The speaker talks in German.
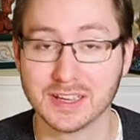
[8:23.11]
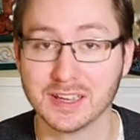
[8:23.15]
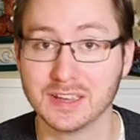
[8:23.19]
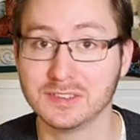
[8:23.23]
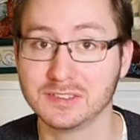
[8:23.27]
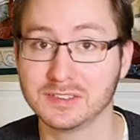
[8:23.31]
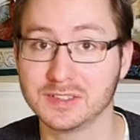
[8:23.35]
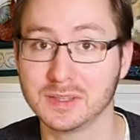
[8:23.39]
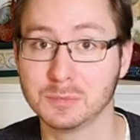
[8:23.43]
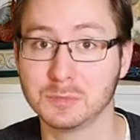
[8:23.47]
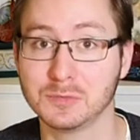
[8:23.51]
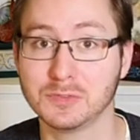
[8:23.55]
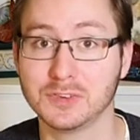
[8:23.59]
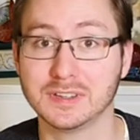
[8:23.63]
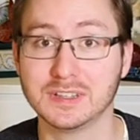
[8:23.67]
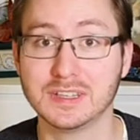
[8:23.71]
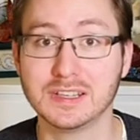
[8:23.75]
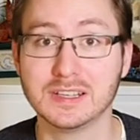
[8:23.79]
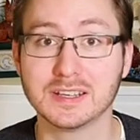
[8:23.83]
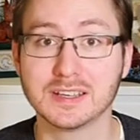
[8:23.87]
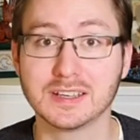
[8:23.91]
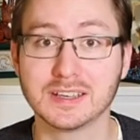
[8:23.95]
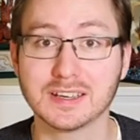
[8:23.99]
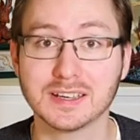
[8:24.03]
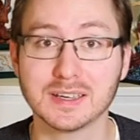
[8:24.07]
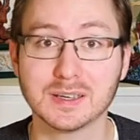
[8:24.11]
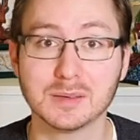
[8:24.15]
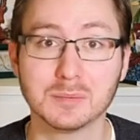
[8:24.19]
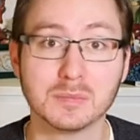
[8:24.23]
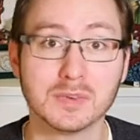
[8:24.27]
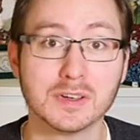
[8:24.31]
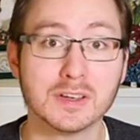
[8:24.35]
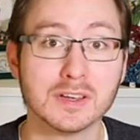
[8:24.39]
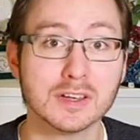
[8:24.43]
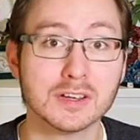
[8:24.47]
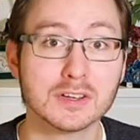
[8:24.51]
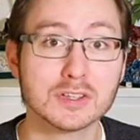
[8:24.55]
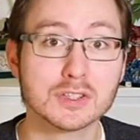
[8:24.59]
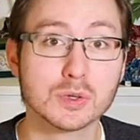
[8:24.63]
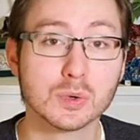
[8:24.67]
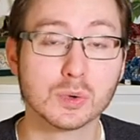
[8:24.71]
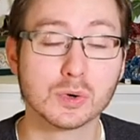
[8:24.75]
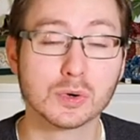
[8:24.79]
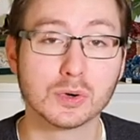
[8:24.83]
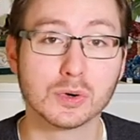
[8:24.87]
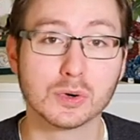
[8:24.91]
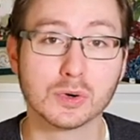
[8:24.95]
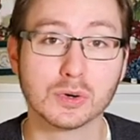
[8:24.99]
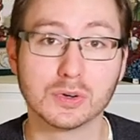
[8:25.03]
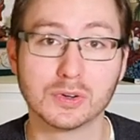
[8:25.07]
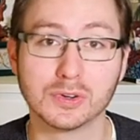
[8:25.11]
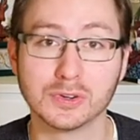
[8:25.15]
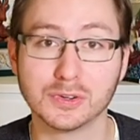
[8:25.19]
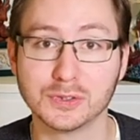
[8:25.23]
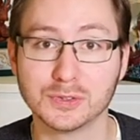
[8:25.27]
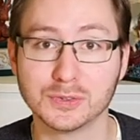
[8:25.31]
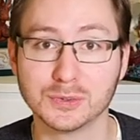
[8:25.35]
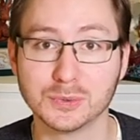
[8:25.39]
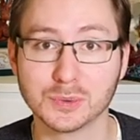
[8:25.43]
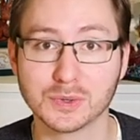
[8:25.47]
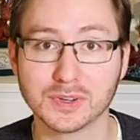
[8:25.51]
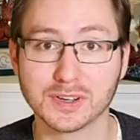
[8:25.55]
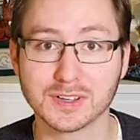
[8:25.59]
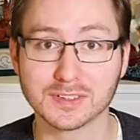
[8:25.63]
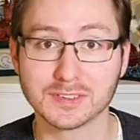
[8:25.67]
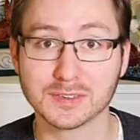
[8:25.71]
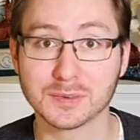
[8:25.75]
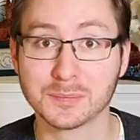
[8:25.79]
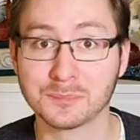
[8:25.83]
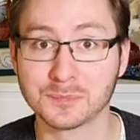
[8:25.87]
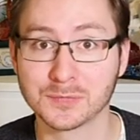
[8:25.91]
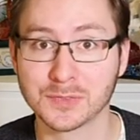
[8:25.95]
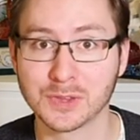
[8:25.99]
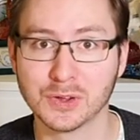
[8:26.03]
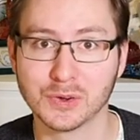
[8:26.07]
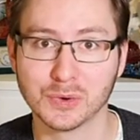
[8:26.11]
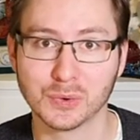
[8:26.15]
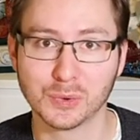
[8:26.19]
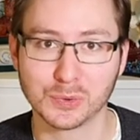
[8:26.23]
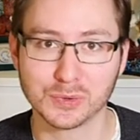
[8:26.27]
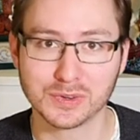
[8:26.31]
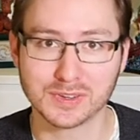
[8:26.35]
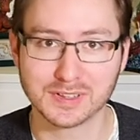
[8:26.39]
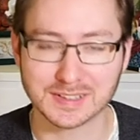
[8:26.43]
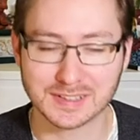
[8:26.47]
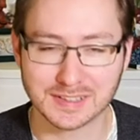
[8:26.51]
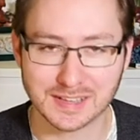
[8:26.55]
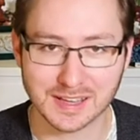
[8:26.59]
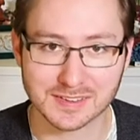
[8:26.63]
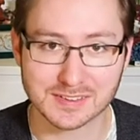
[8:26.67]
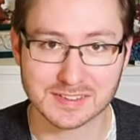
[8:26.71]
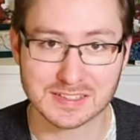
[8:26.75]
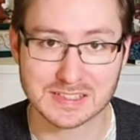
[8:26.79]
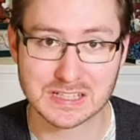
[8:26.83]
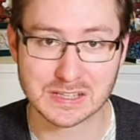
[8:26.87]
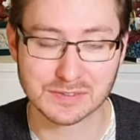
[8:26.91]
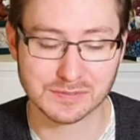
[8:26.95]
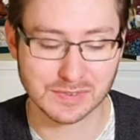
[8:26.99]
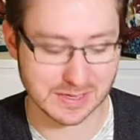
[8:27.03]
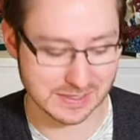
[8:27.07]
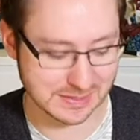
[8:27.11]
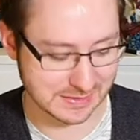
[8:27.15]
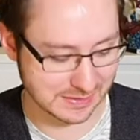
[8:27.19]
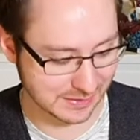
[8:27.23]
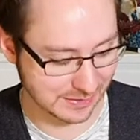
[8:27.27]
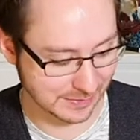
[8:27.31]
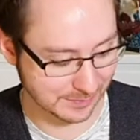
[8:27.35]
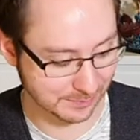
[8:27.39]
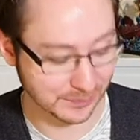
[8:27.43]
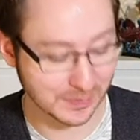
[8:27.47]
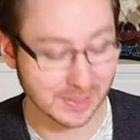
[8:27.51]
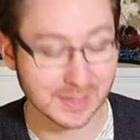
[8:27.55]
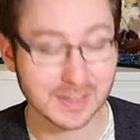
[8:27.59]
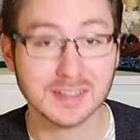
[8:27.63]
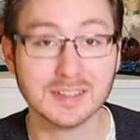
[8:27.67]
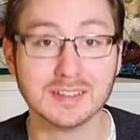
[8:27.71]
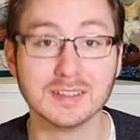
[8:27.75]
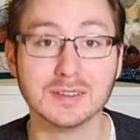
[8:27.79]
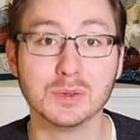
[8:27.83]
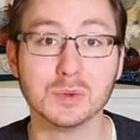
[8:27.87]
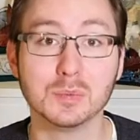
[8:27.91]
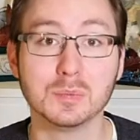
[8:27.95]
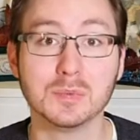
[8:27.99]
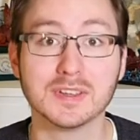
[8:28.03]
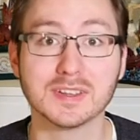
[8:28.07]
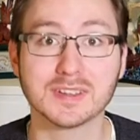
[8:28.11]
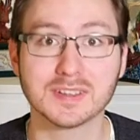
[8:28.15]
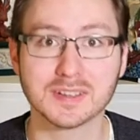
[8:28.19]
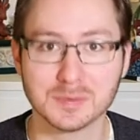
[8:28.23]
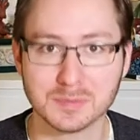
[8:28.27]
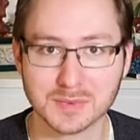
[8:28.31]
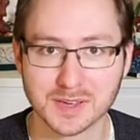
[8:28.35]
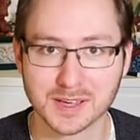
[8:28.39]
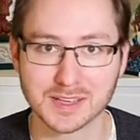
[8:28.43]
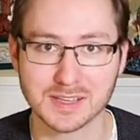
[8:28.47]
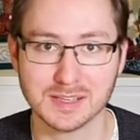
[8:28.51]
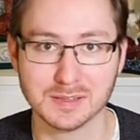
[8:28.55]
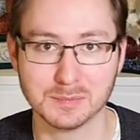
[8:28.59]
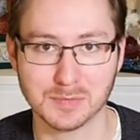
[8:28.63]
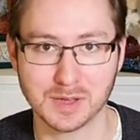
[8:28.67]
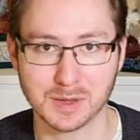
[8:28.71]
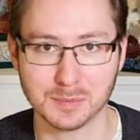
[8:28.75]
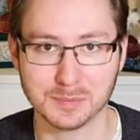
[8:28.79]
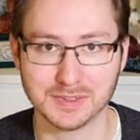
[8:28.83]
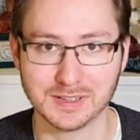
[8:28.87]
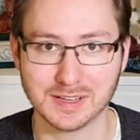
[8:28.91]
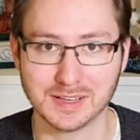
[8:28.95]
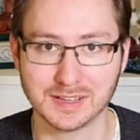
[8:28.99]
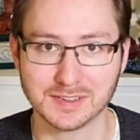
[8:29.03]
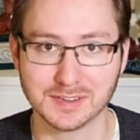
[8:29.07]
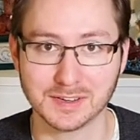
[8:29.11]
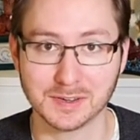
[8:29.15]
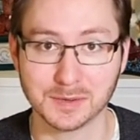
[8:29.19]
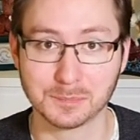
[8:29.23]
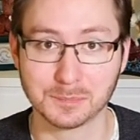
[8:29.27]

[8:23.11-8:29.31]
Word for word: Es gibt Vanillecreme, Schoko, Nougat oder klassischerweise die übliche Marillenmarmelade.